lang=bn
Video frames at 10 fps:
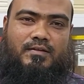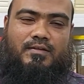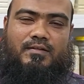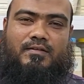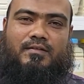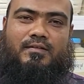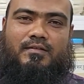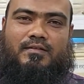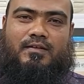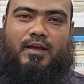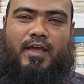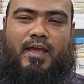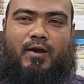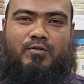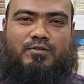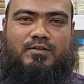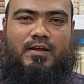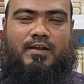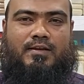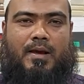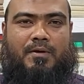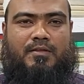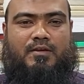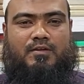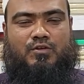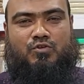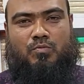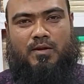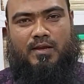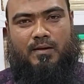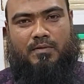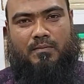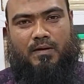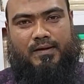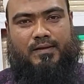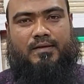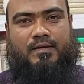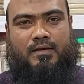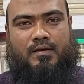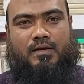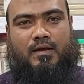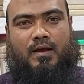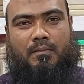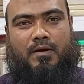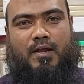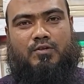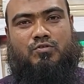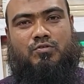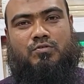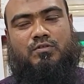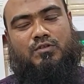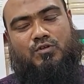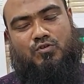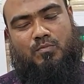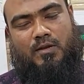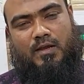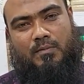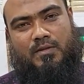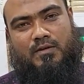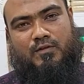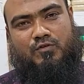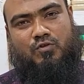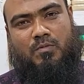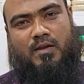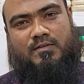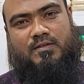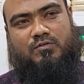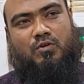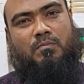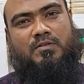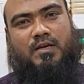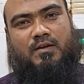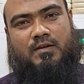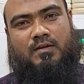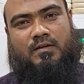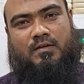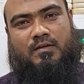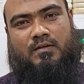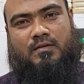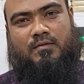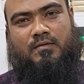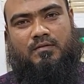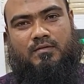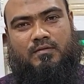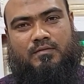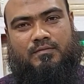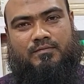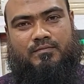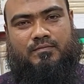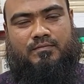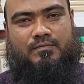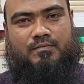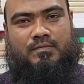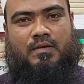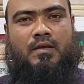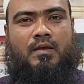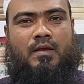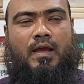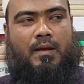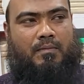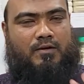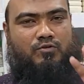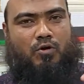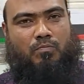এগুলো অরিজিনাল ভাইয়া হ্যাঁ অরিজিনাল এটা আমাদের নিজস্ব মিলে আমরা বাঙ্গাই আচ্ছা নিজস্ব মিলে নিজস্ব মিলে আমাদের নিজস্ব মিলে আছে চকবাজার আচ্ছা ওখানে আপনারা ভাঙ্গান এগুলো আমরা